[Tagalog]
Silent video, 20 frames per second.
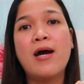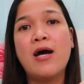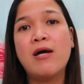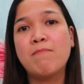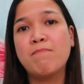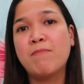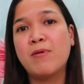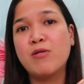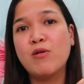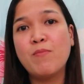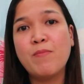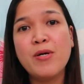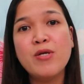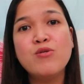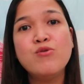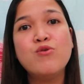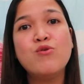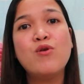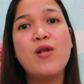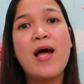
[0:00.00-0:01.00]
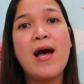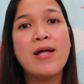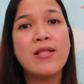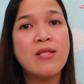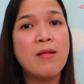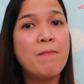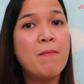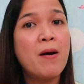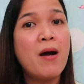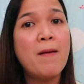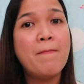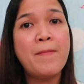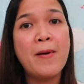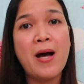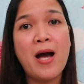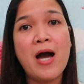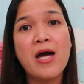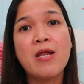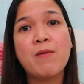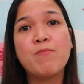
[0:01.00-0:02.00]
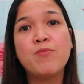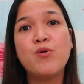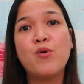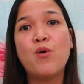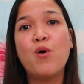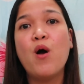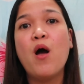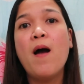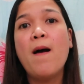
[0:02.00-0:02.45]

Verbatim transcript: at matupad nyo lahat ng mga pangarap nyo